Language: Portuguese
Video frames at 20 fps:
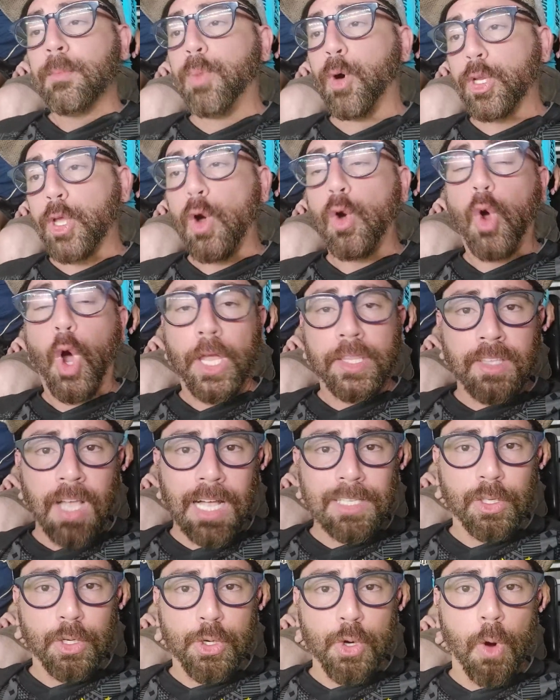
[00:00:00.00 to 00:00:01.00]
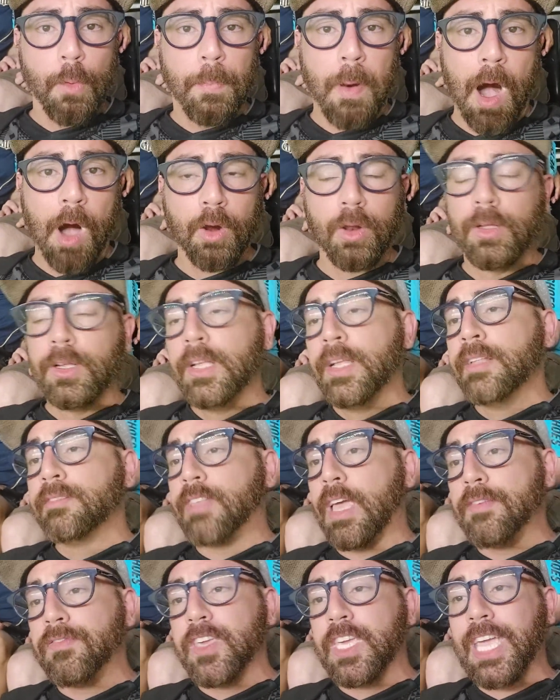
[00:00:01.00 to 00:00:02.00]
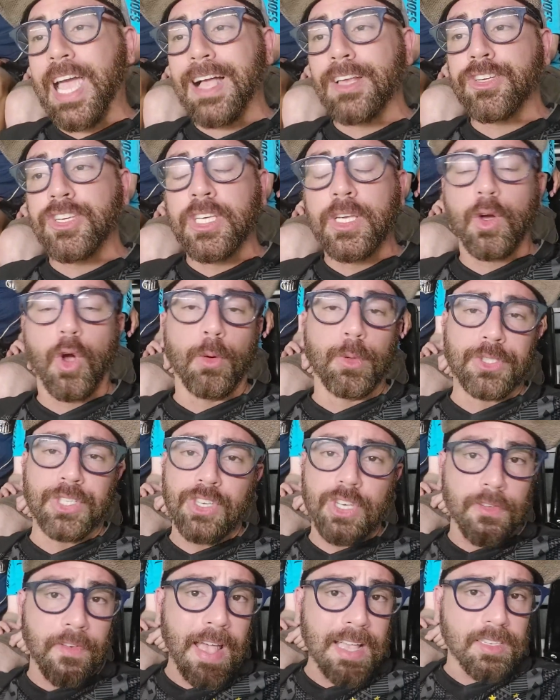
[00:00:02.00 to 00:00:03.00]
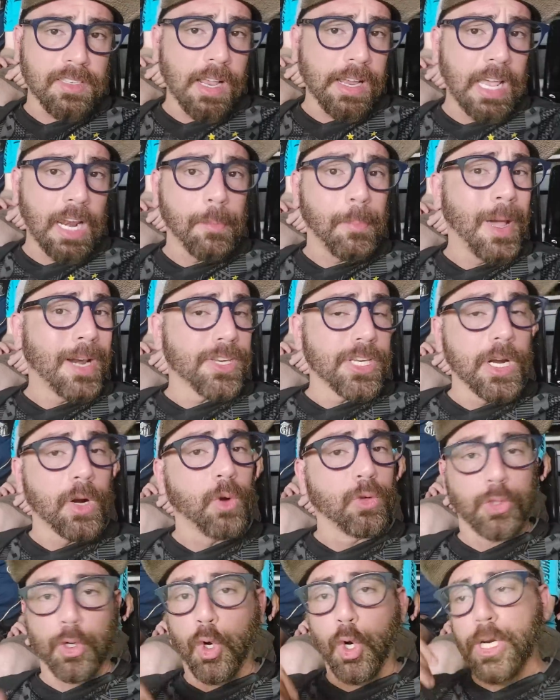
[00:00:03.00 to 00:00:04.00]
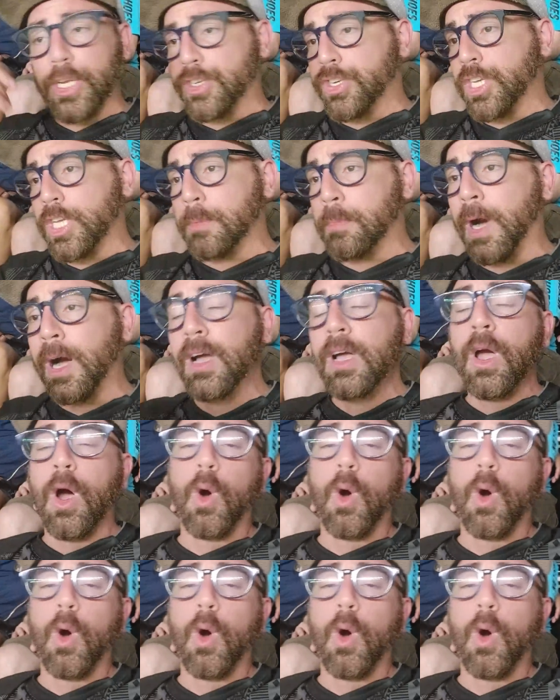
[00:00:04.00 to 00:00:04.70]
porque o coitado do João Paulo teve que agir como se tivesse naquela partida contra o Curitiba,